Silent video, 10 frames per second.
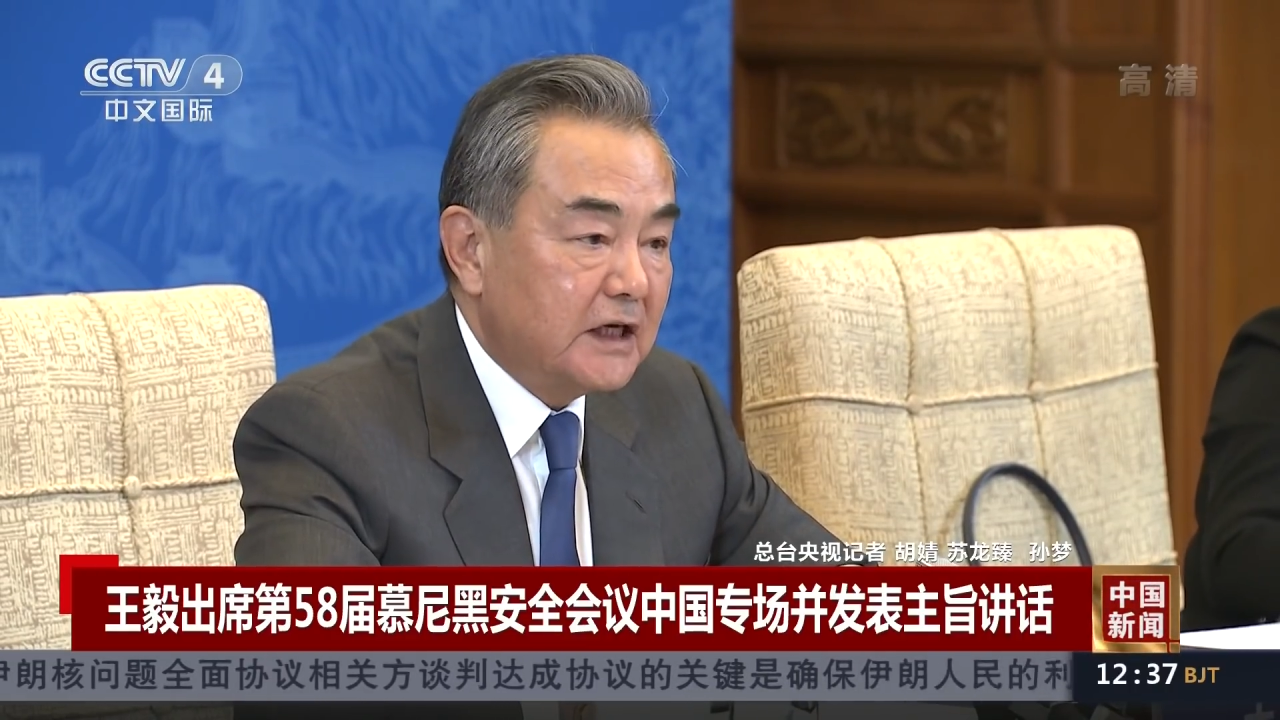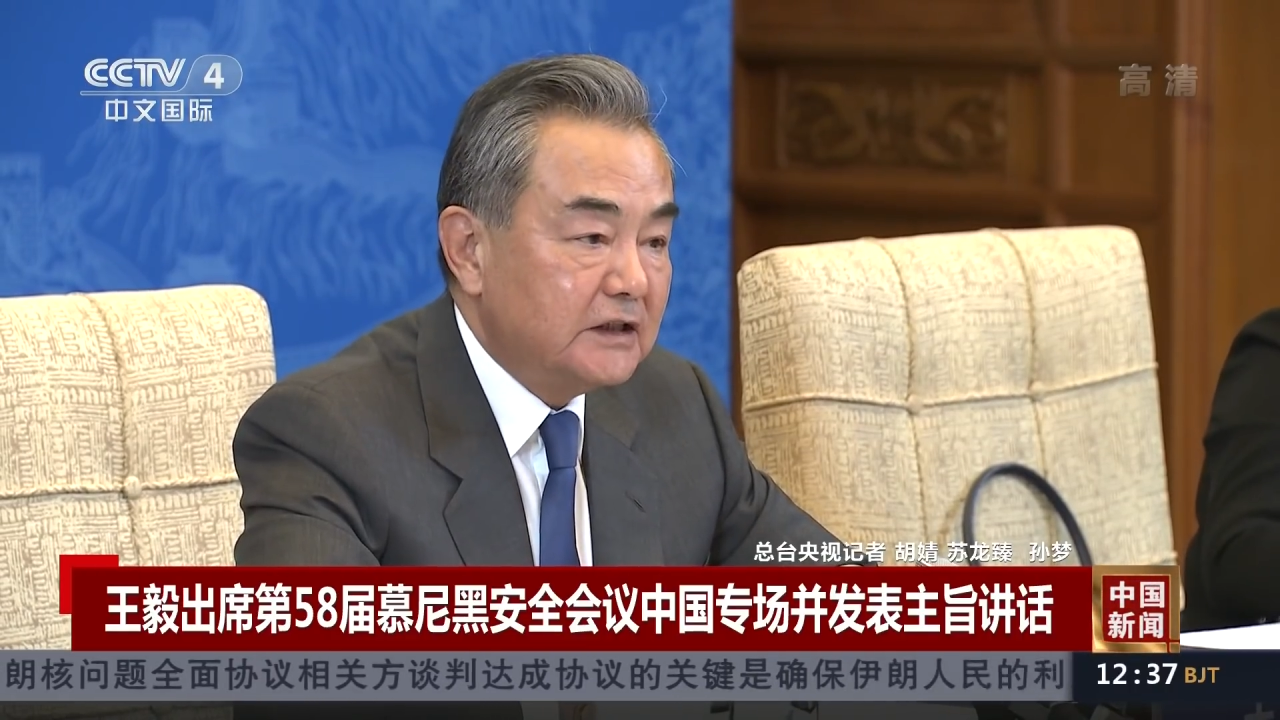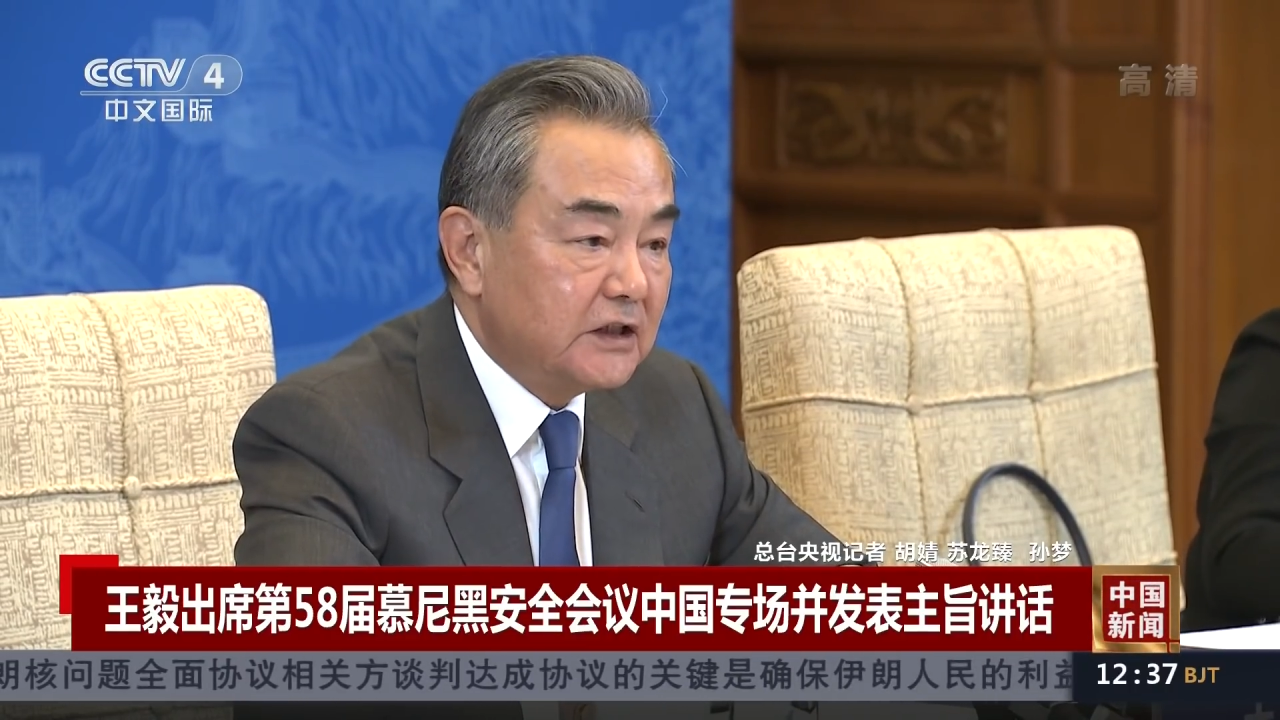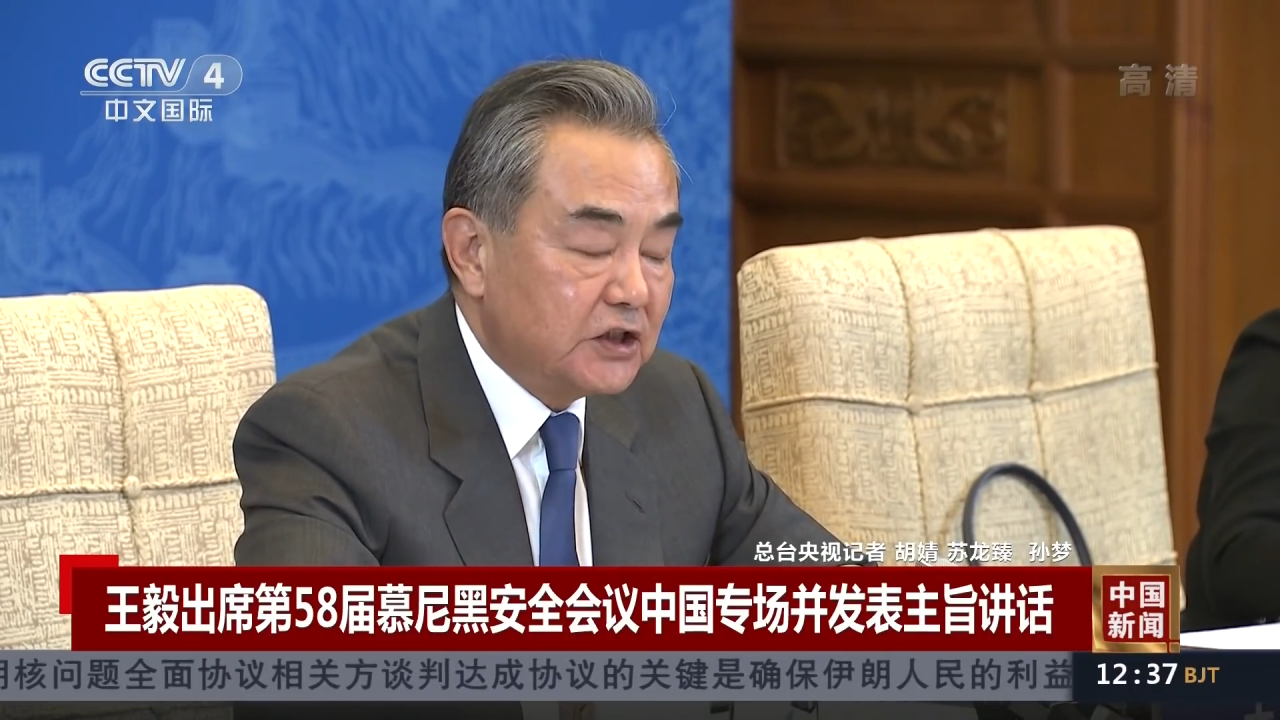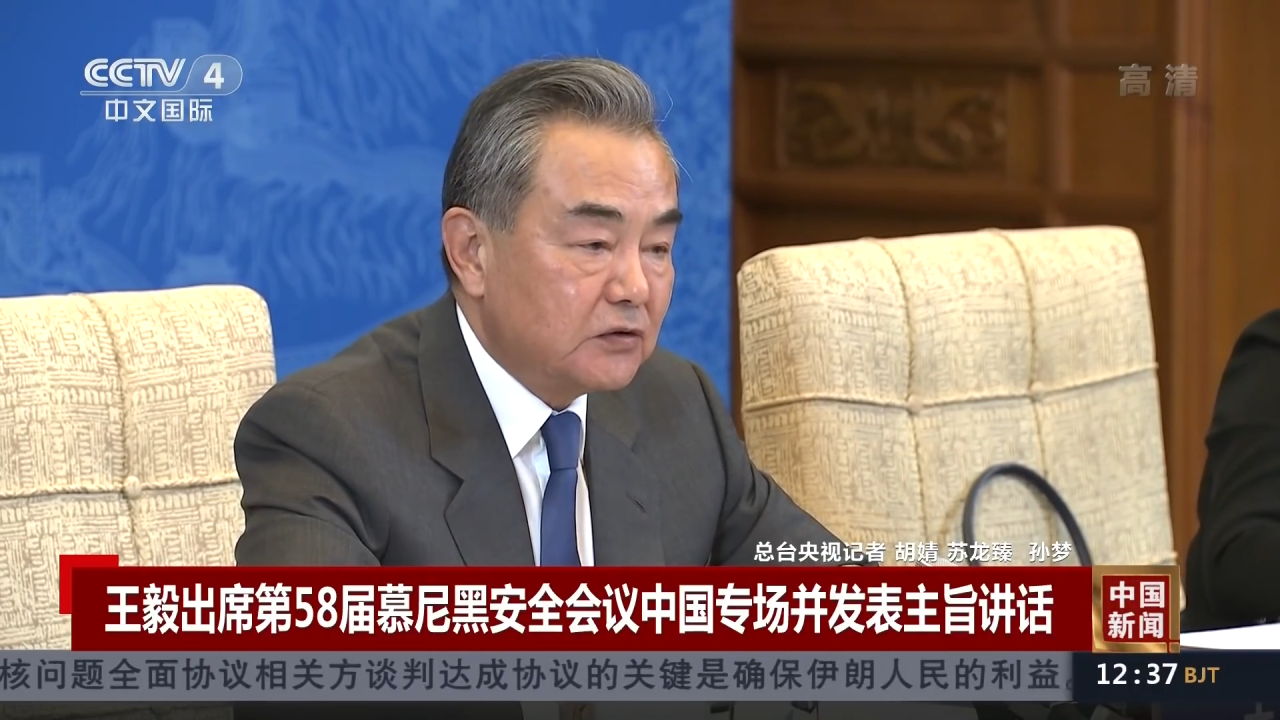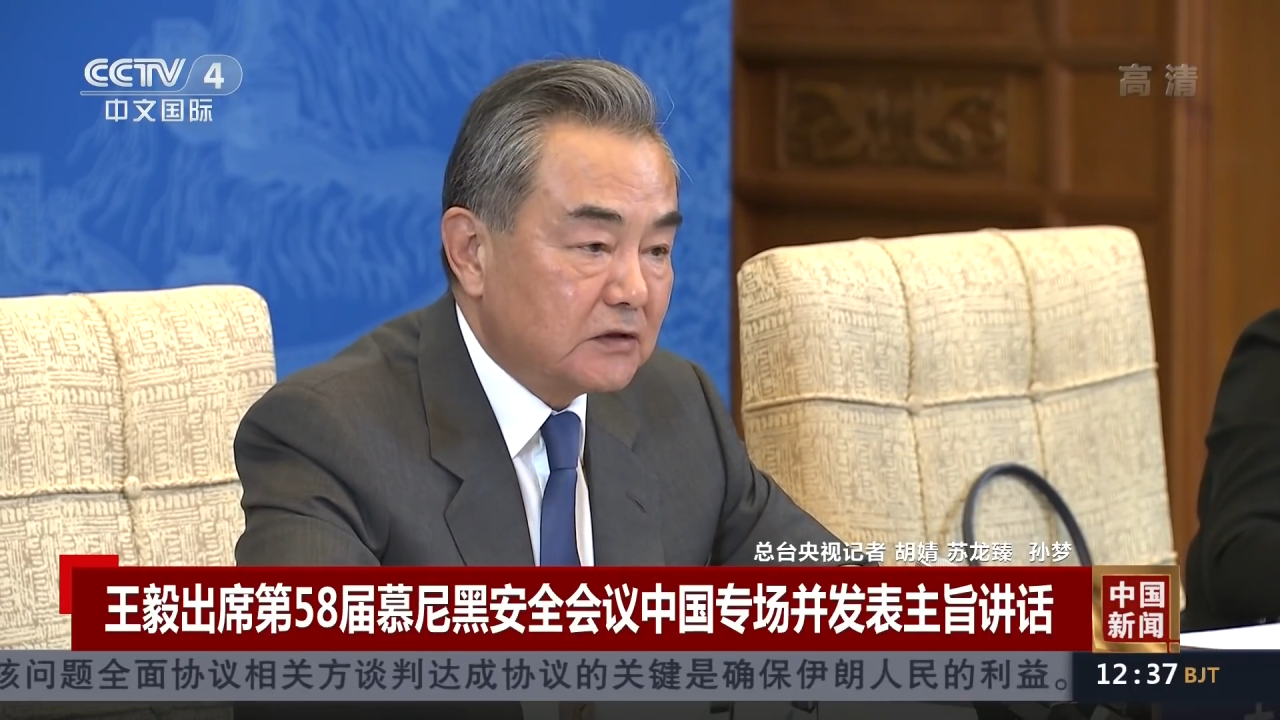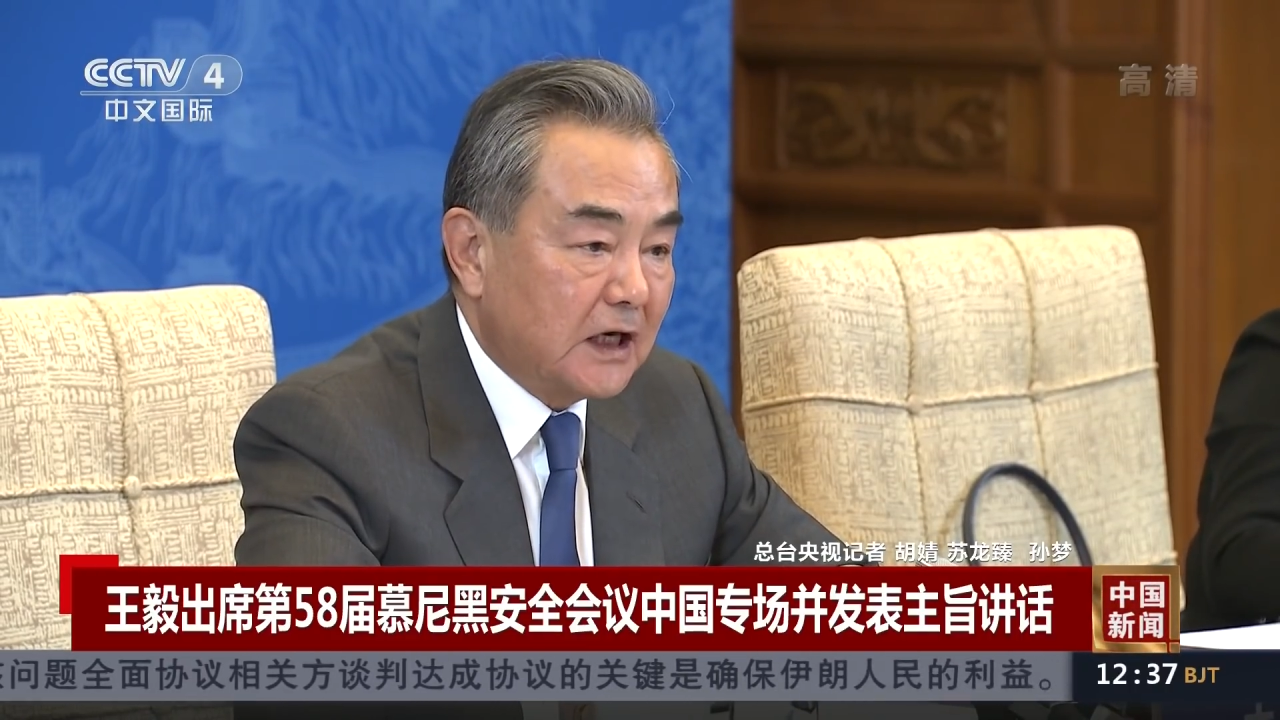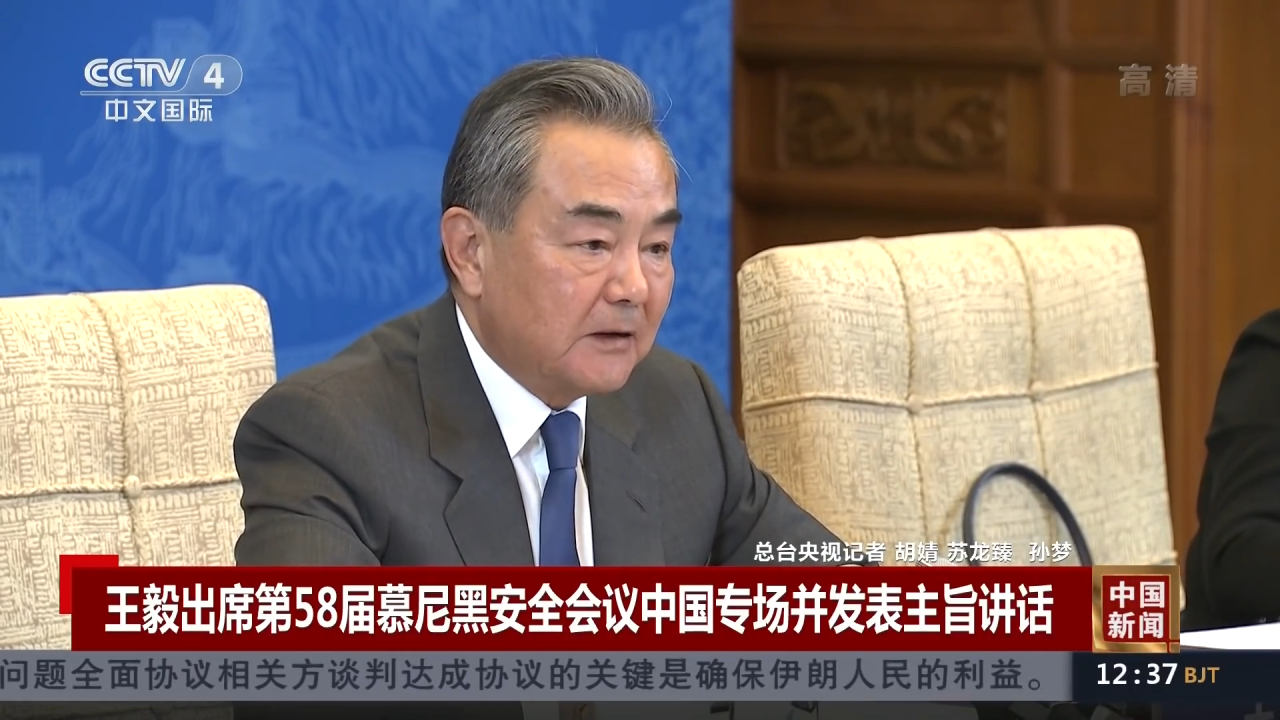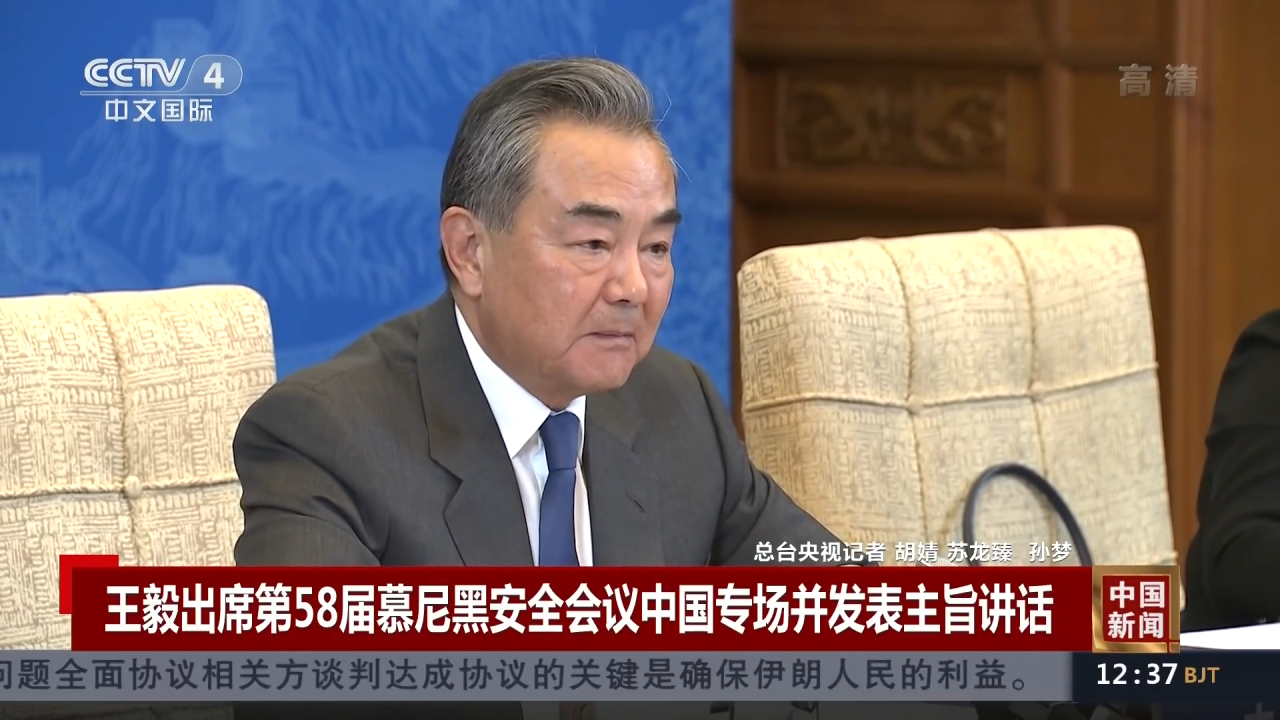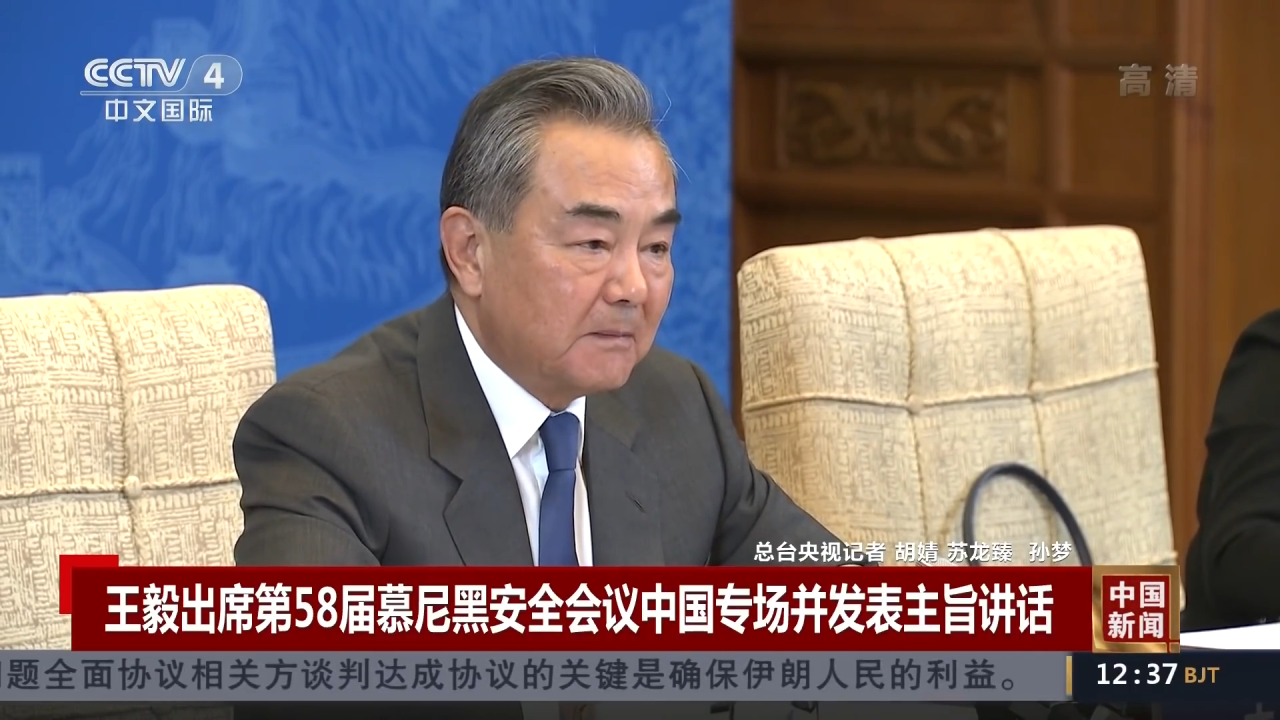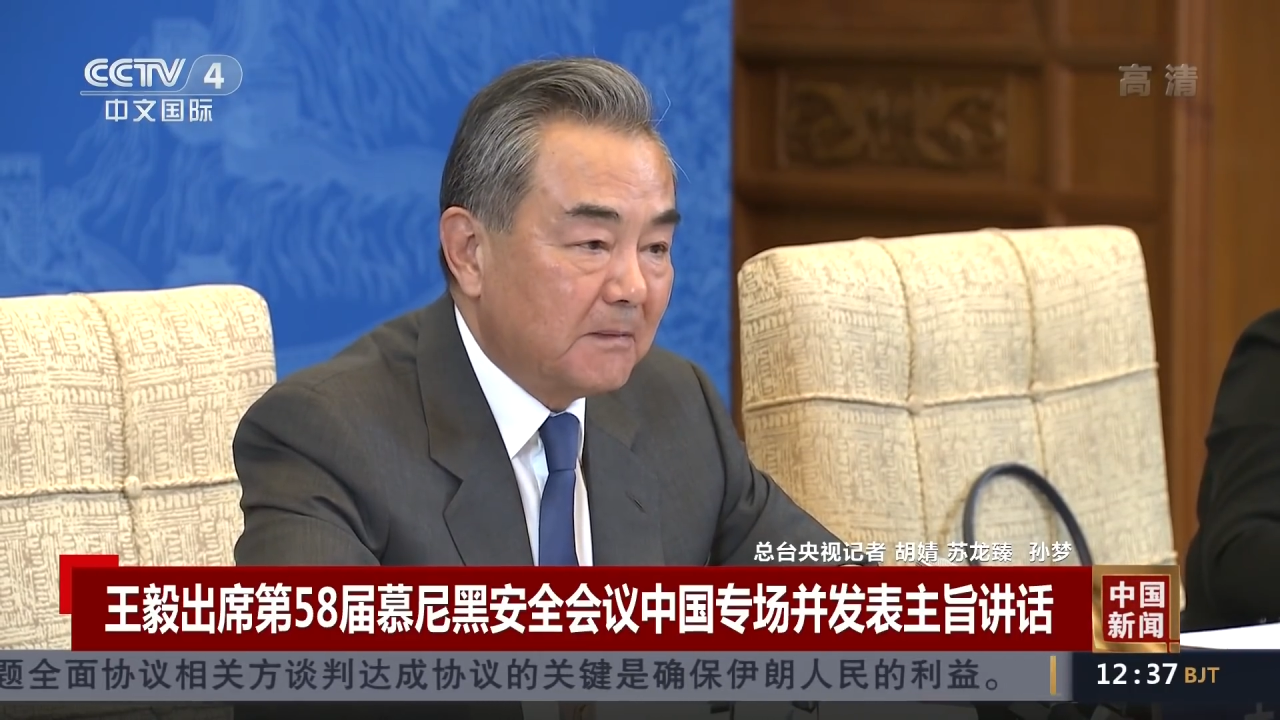前景，王